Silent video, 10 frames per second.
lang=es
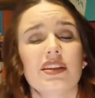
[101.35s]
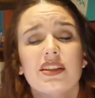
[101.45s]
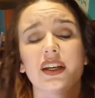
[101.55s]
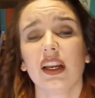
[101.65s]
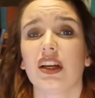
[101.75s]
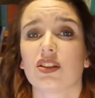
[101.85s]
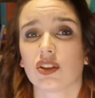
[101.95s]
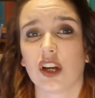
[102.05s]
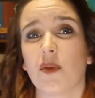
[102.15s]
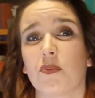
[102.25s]
Sé que la
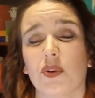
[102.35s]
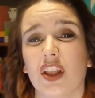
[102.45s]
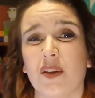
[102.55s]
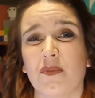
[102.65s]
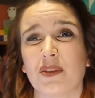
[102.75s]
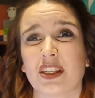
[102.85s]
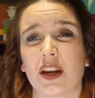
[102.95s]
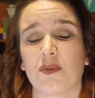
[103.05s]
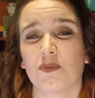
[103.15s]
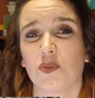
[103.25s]
historia puede
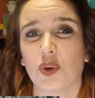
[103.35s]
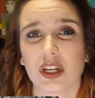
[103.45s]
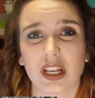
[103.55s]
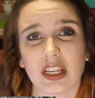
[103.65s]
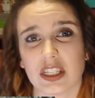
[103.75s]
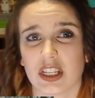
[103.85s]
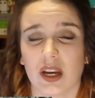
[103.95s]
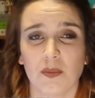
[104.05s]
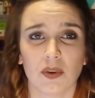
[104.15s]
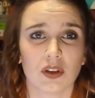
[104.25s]
ser muy
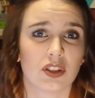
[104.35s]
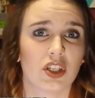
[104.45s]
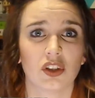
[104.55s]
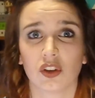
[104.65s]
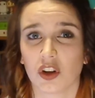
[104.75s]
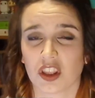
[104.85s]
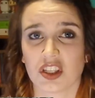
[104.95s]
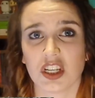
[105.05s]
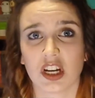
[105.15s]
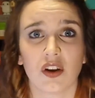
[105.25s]
cliché, por el chico conoce al
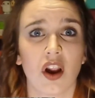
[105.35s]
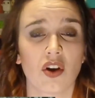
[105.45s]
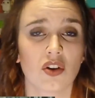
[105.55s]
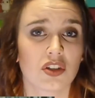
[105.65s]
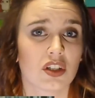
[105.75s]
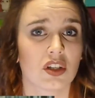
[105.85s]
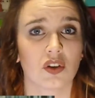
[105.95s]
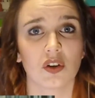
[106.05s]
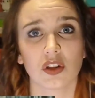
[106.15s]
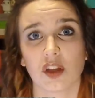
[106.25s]
chico en una noche, se
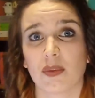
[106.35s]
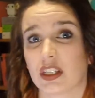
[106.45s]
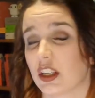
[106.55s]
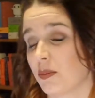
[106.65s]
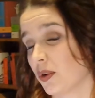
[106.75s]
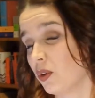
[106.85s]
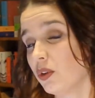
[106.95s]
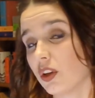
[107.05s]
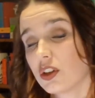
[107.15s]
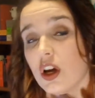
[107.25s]
conocen, pasan tiempo
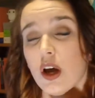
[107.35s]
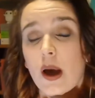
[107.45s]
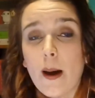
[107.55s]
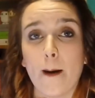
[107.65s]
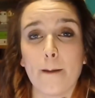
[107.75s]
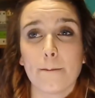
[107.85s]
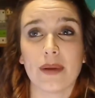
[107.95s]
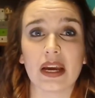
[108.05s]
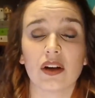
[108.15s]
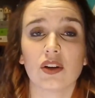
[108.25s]
juntos,
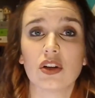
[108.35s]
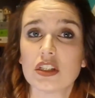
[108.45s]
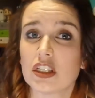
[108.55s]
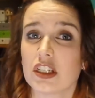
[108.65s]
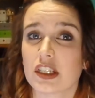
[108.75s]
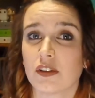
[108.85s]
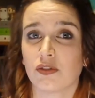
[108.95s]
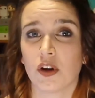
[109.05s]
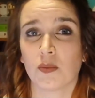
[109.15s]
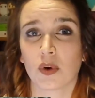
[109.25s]
pero no sé si es que
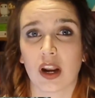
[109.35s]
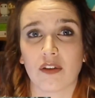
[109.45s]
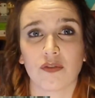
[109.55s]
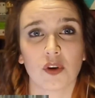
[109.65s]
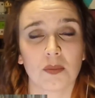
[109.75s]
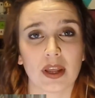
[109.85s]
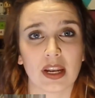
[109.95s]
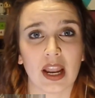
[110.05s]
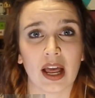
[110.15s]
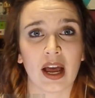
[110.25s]
fue por la forma
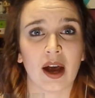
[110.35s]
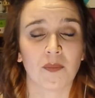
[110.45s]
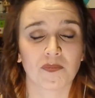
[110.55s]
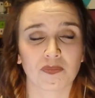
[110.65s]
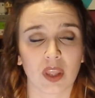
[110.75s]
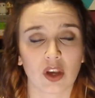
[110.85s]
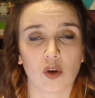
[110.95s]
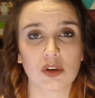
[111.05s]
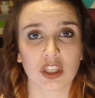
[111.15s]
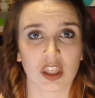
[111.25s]
en la en
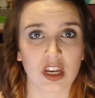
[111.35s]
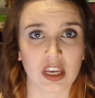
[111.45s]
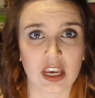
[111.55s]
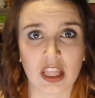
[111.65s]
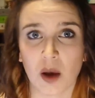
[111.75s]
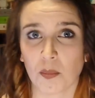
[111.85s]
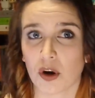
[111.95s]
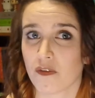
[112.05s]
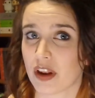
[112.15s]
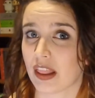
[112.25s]
cómo está dirigida o
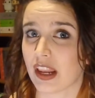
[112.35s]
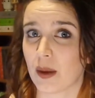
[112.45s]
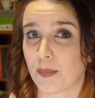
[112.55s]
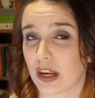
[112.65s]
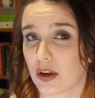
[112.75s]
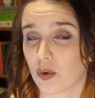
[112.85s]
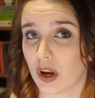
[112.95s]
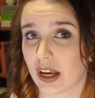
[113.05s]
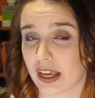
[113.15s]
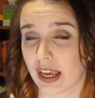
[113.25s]
por el final de la
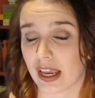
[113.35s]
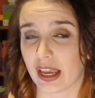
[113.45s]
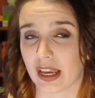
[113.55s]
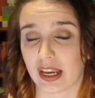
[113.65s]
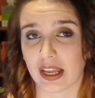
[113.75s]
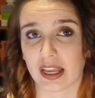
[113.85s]
película que